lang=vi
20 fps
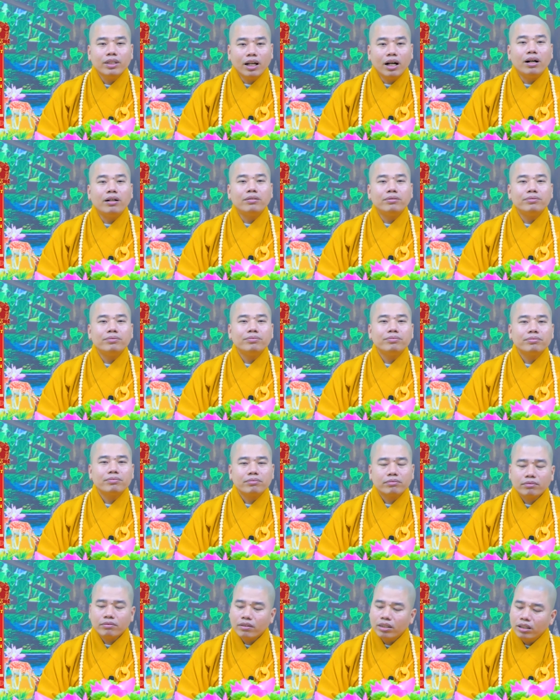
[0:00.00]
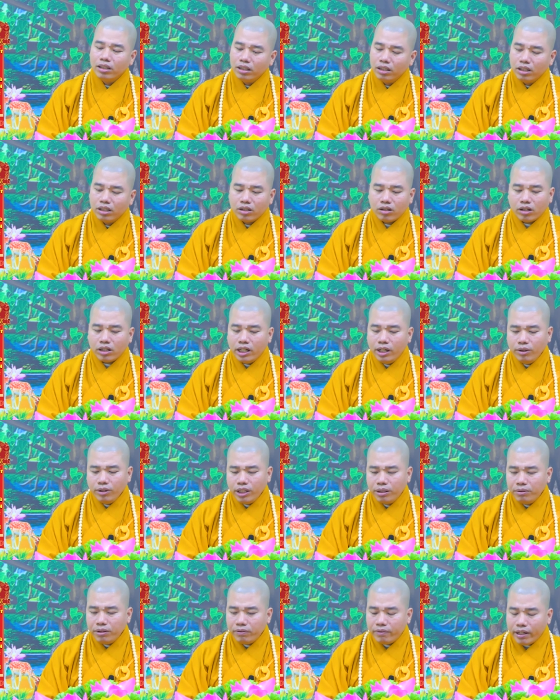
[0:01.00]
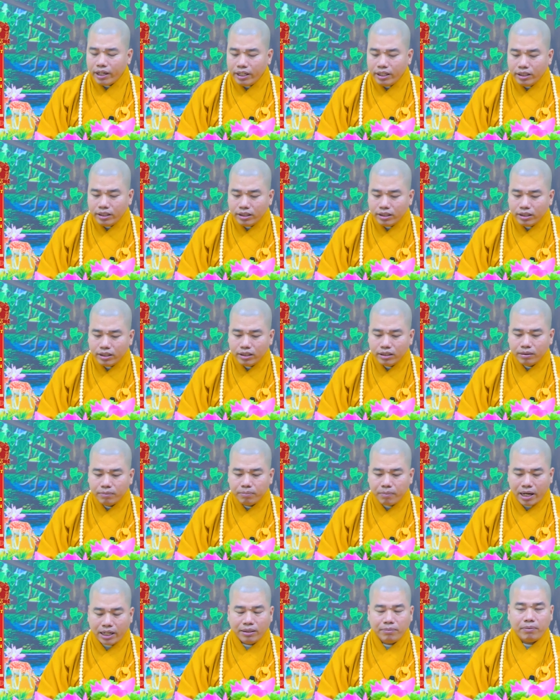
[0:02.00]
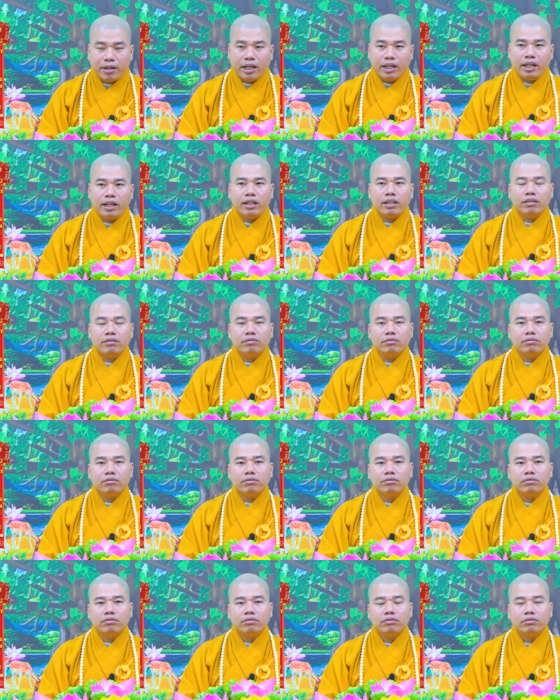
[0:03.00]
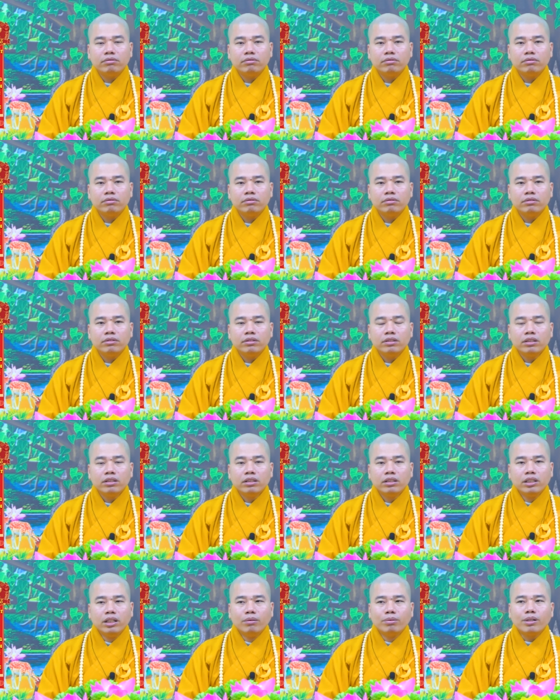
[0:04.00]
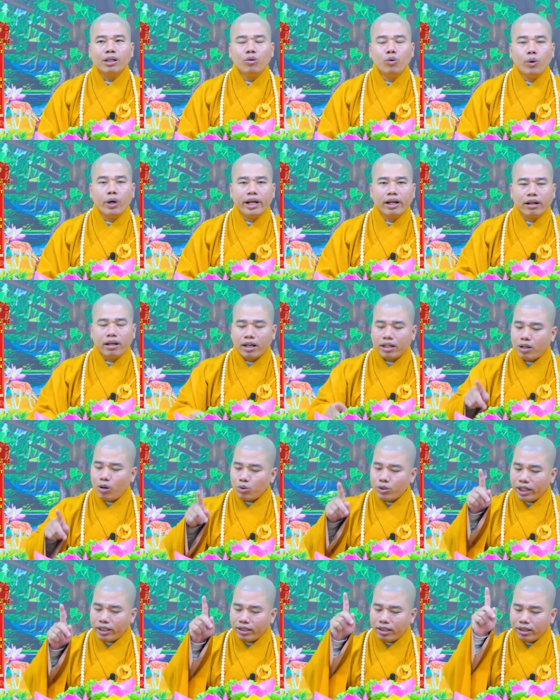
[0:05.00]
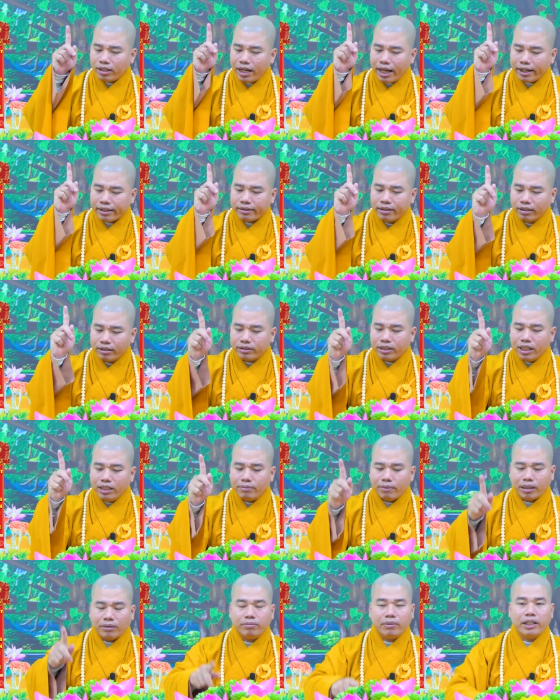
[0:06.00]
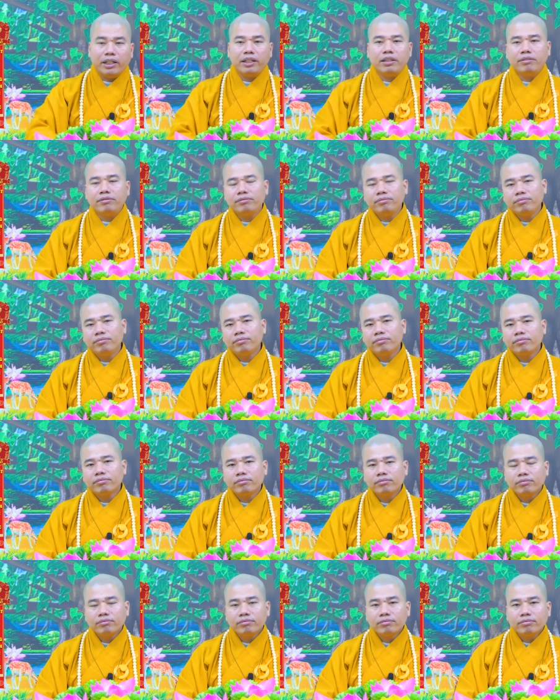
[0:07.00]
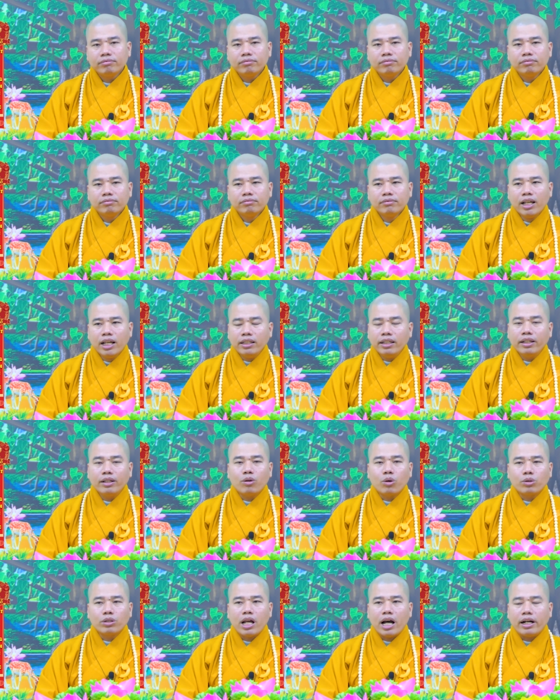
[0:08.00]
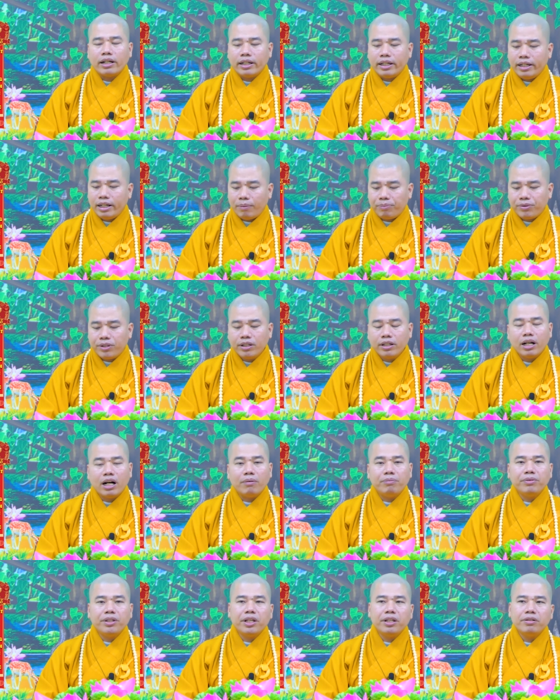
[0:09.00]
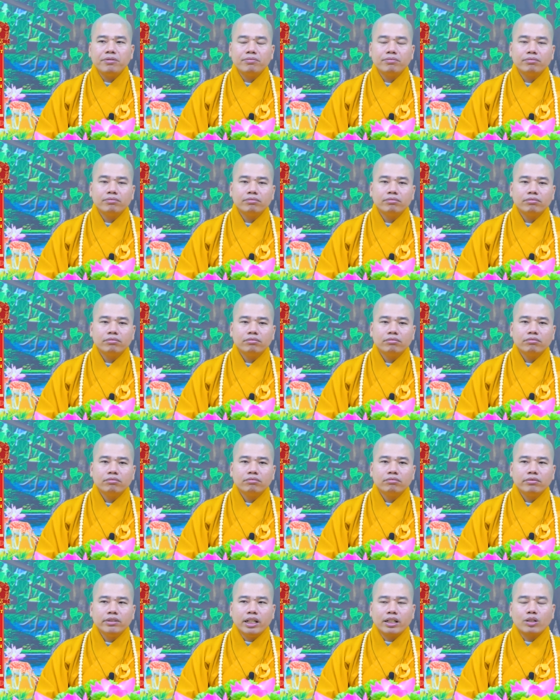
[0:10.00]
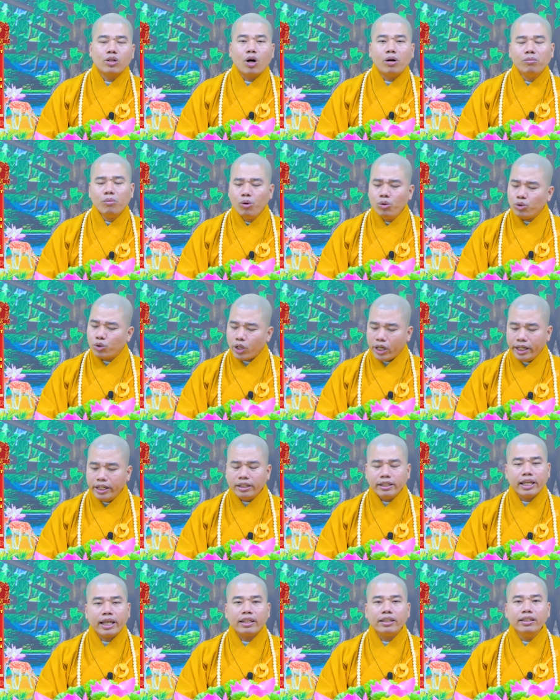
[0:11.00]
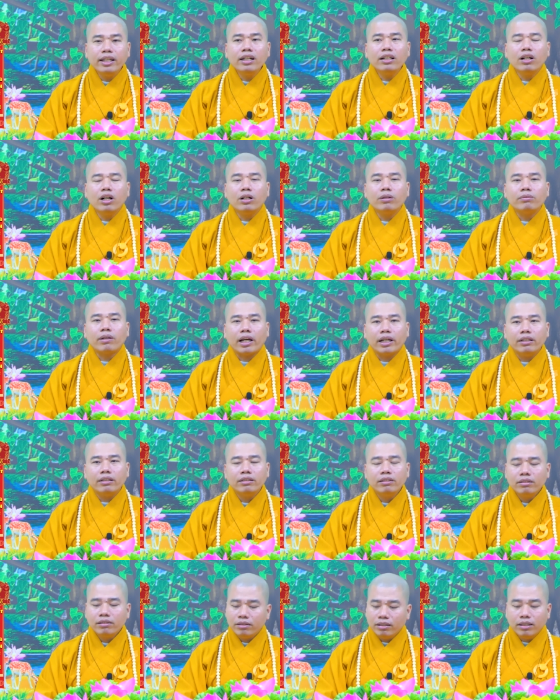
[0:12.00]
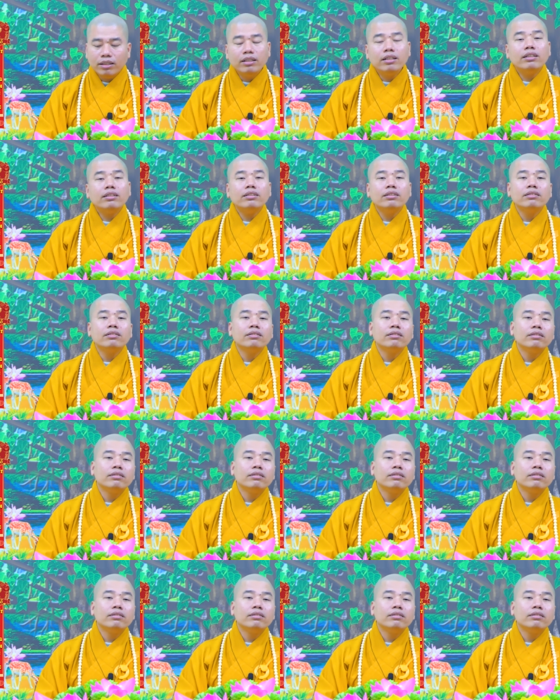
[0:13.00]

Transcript: Nha. còn nếu như quý vị mạnh mẽ dùng cái nguyện lực cầu sanh cực lạc cực kỳ mạnh mẽ đến cái cuộc đời này gặp trường hợp gì giờ con muốn chuyển nhanh nhất được không thầy được